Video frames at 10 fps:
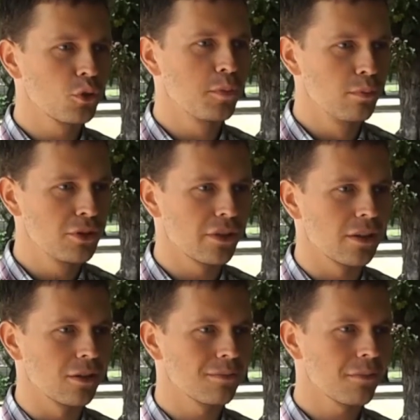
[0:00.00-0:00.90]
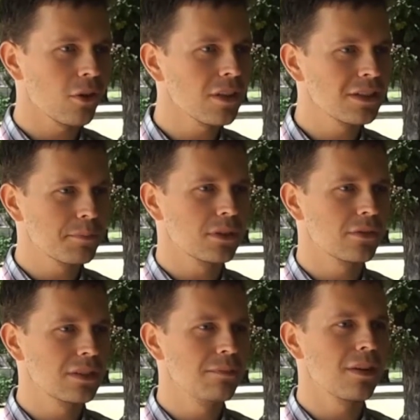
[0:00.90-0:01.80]
pożytku publicznego. Ona się
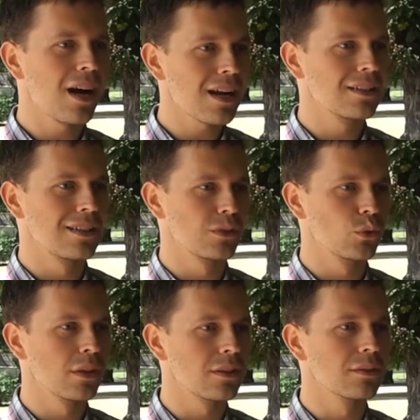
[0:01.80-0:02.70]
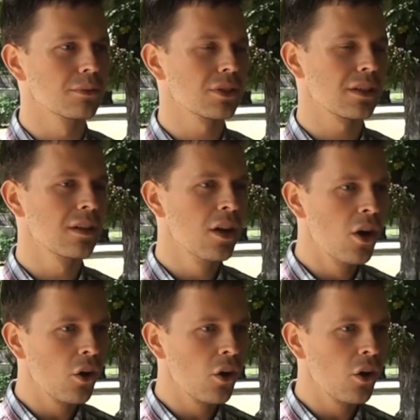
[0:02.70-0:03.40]
przede wszystkim charakteryzuje tym, że